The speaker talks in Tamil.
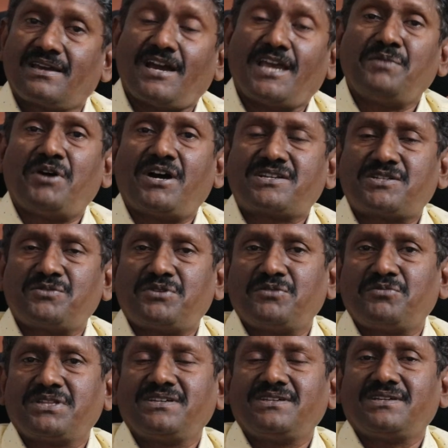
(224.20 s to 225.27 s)
கைமாற்றி
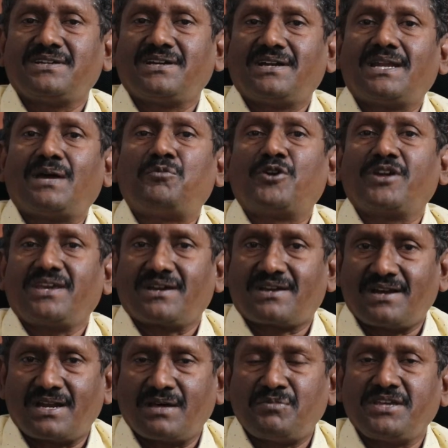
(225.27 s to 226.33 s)
விடுவது நம்முடைய
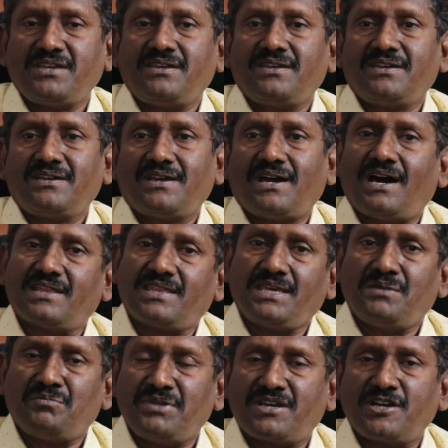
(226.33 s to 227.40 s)
கடமை அதை
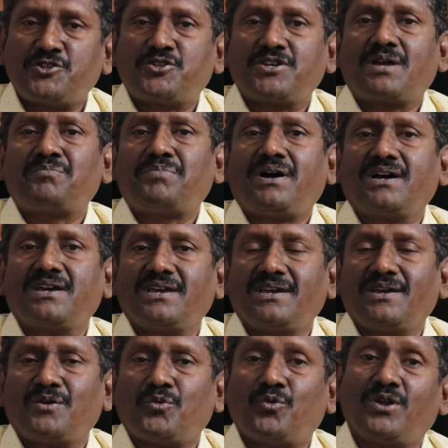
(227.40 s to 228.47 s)
மிகச்சிறப்பாக
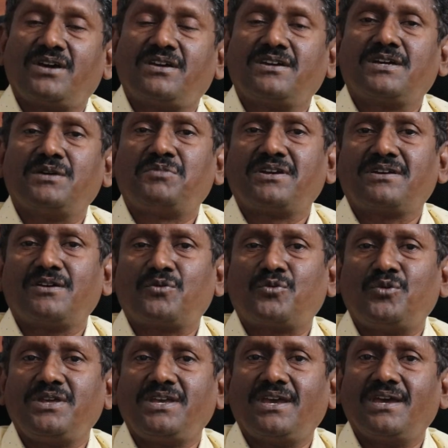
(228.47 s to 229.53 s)
உலகெங்கும்
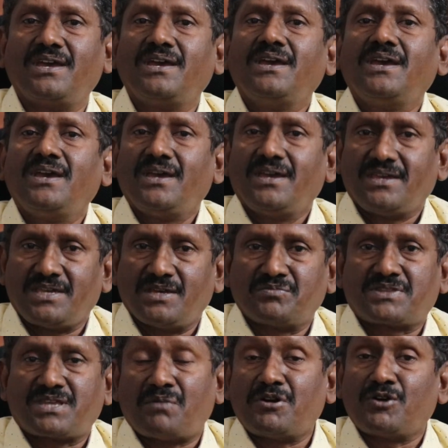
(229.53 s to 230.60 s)
இருக்கக்கூடிய
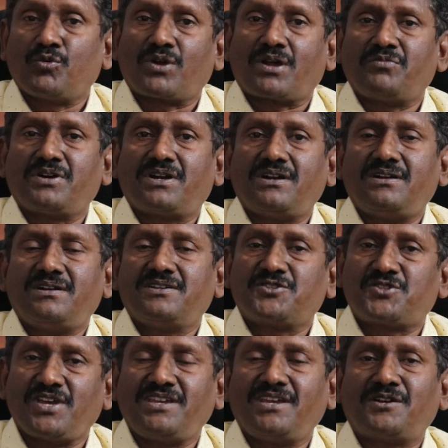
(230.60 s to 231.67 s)
எம் தமிழ் உறவுகள்
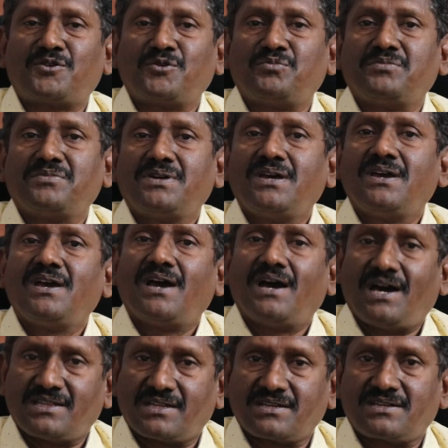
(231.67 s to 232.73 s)
செய்யட்டும்
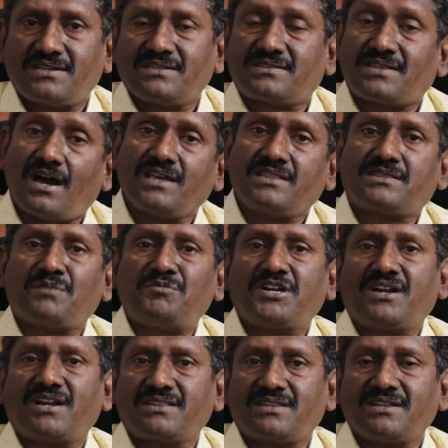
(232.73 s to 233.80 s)
அதற்கு தாய்
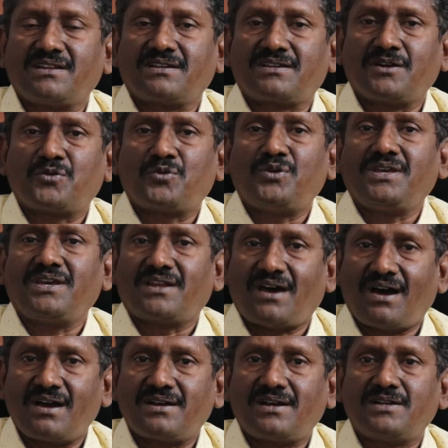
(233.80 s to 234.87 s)
தமிழிடத்தில் இருக்கக்கூடிய
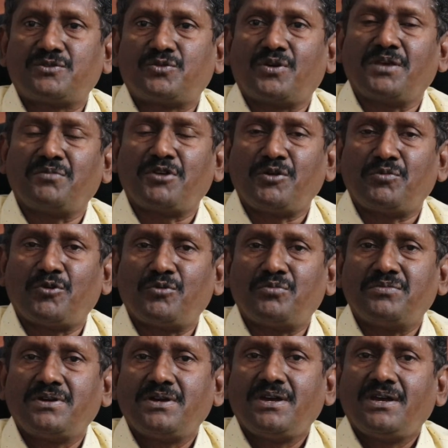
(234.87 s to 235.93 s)
நாங்கள் துணை புரிவோம்
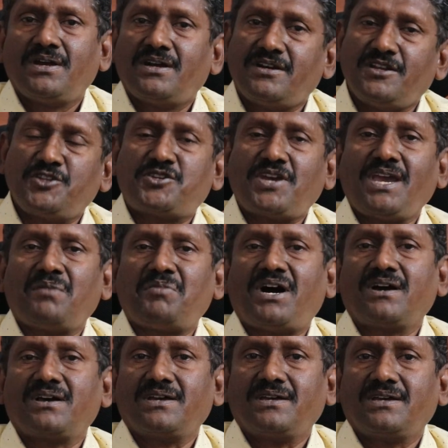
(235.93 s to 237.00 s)

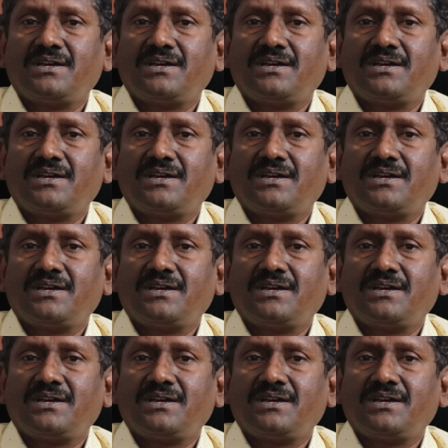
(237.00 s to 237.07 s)
நிச்சயமாக